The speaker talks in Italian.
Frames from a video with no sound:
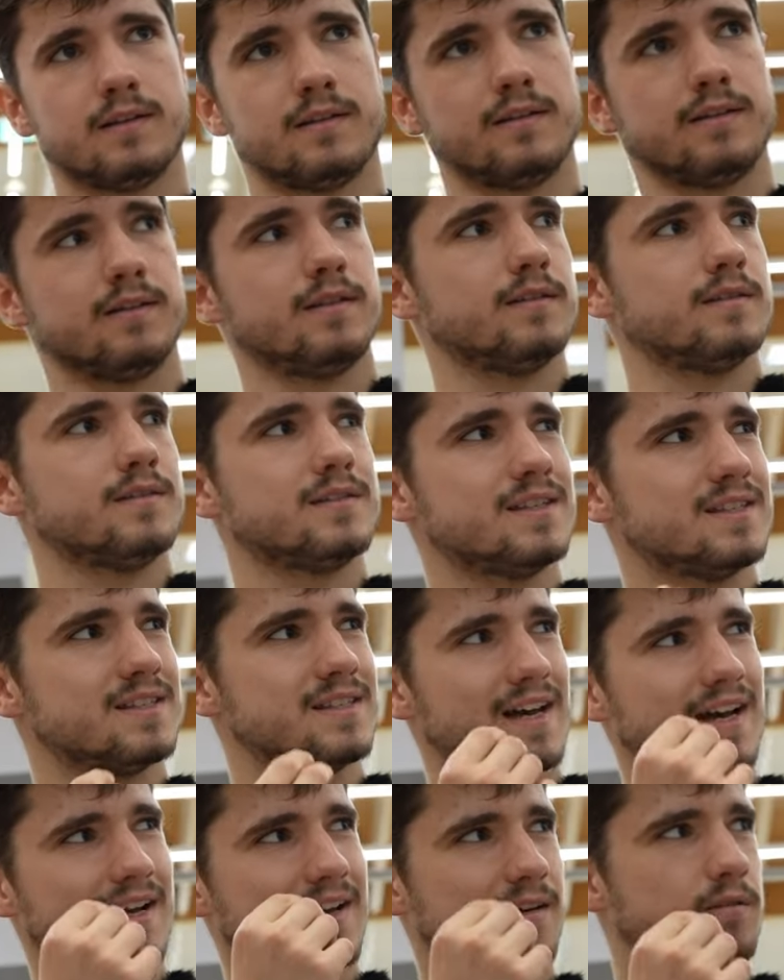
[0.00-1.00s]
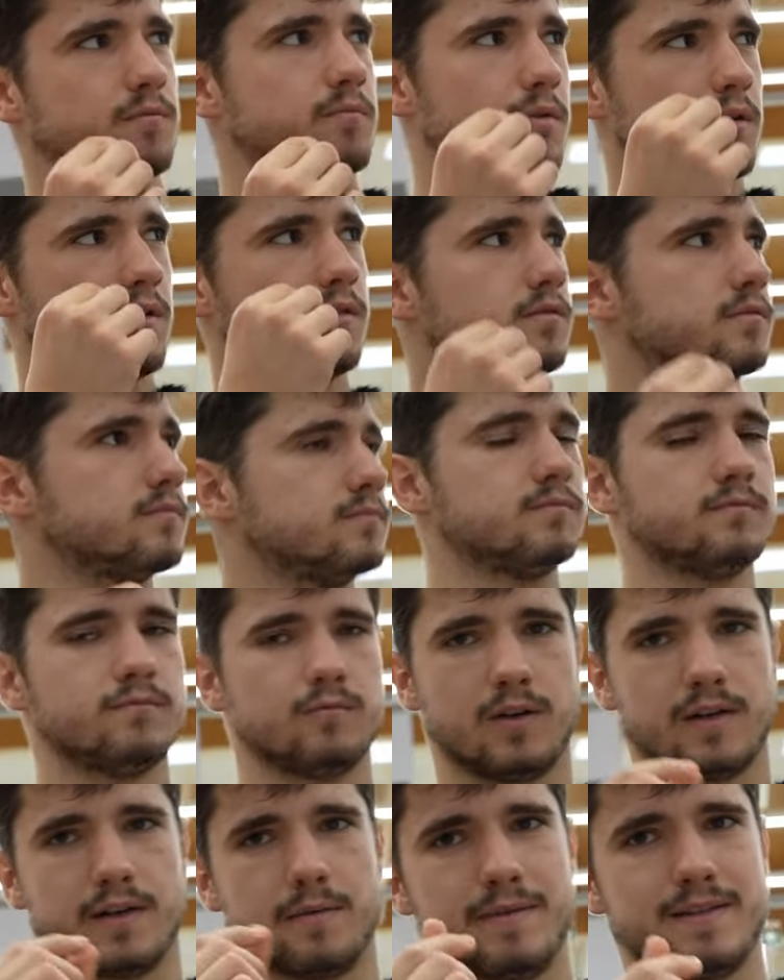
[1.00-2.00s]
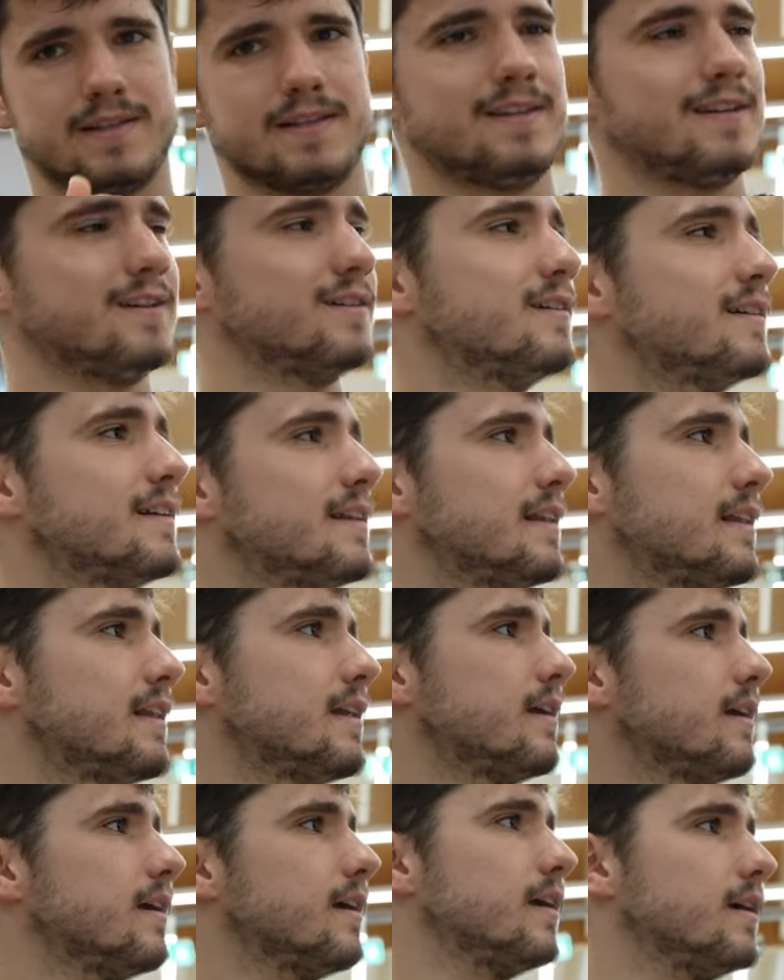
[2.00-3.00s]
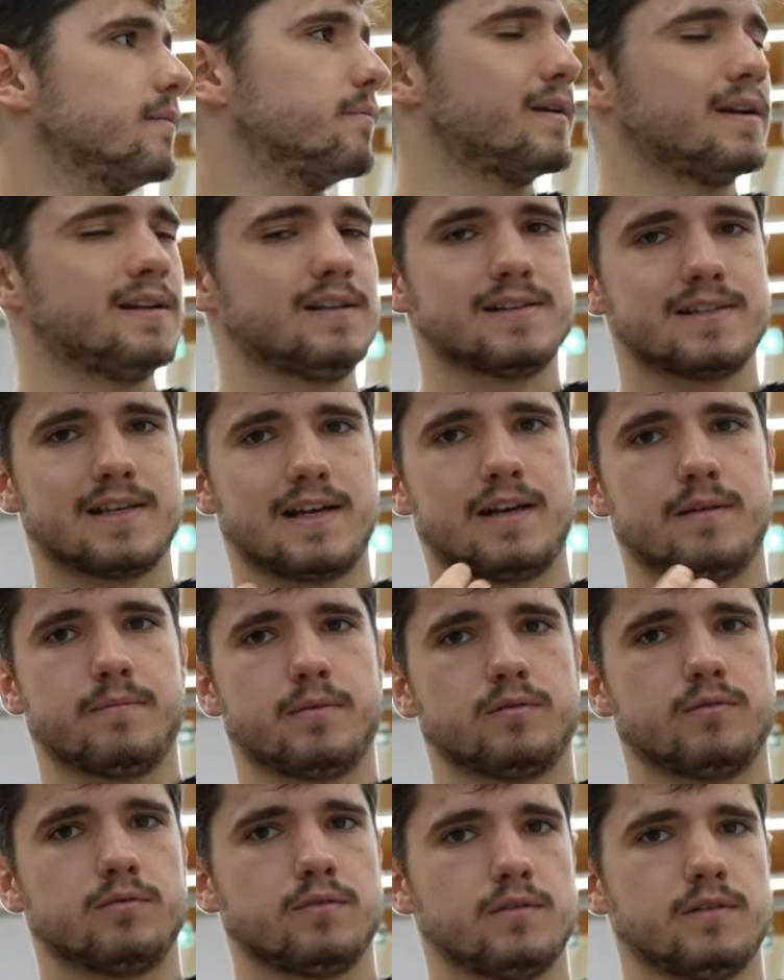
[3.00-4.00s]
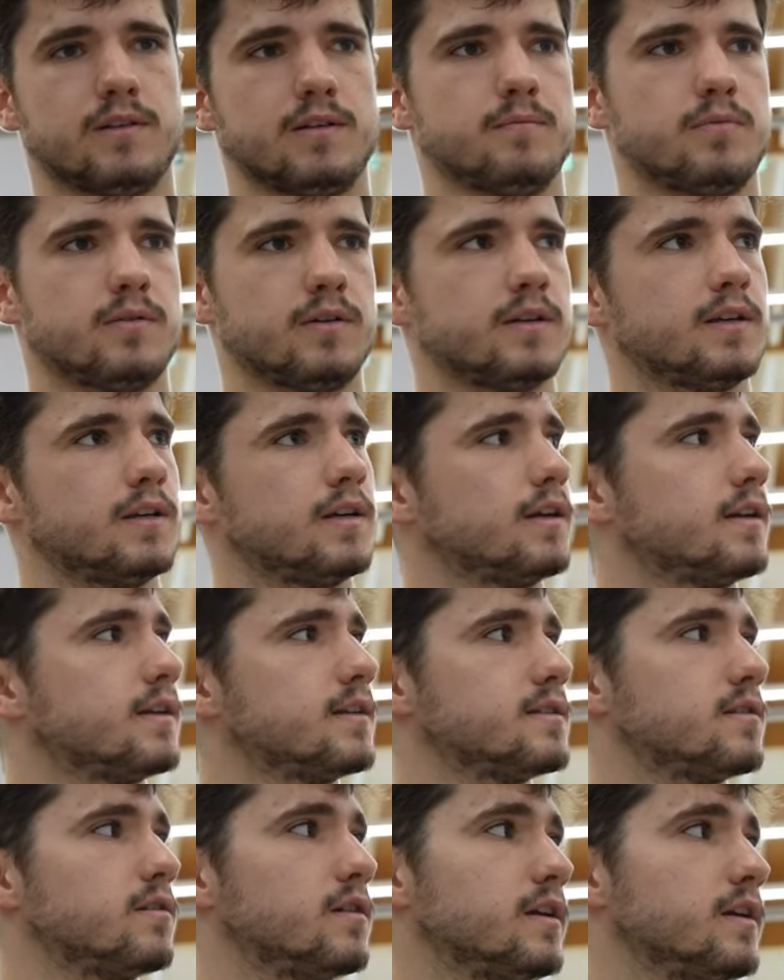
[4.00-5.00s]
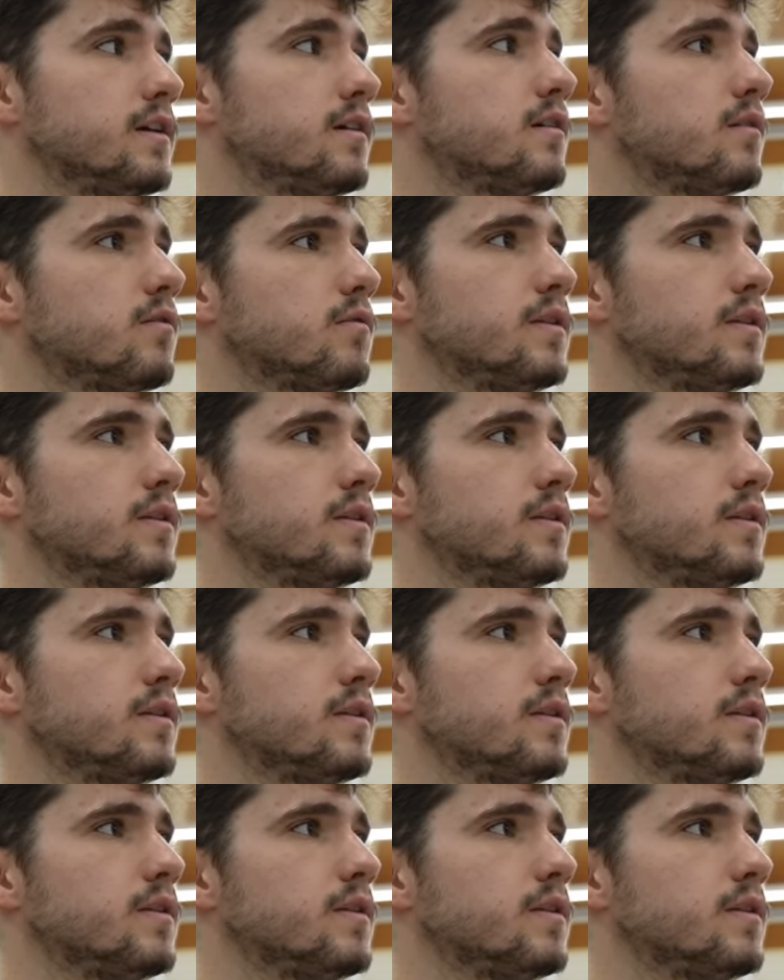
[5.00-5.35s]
eh, si stacca un po' qualche pezzettino e eh, per il sale, per tutto il tempo che, che sto lì.